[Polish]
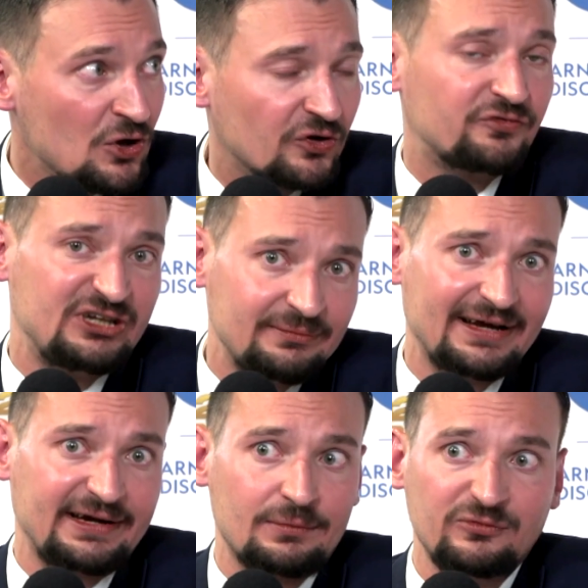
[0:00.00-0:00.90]
no, w tym,
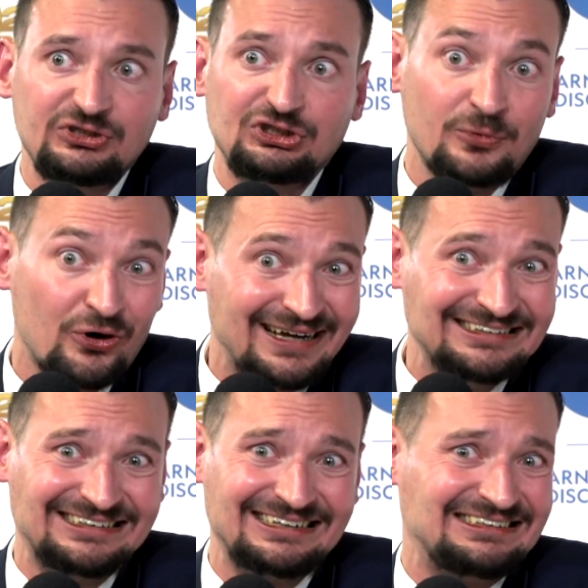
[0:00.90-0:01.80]
tak jak mówiliśmy,
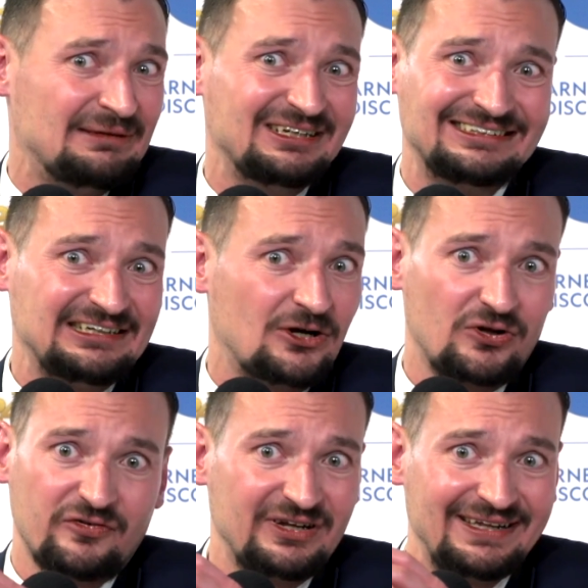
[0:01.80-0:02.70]
organizacje
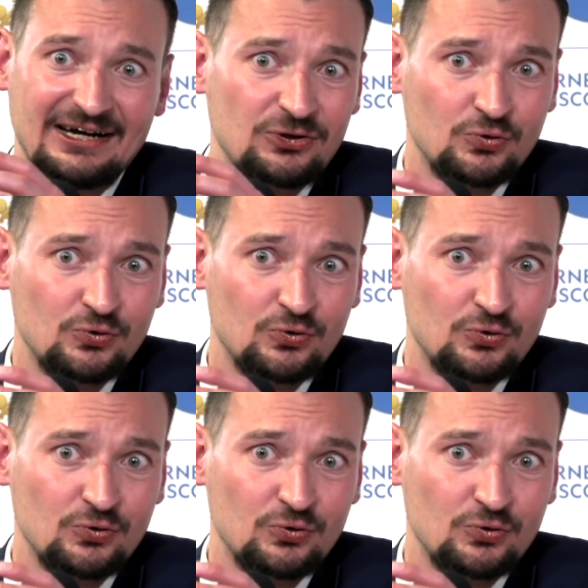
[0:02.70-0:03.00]
międzynarodowe, tak?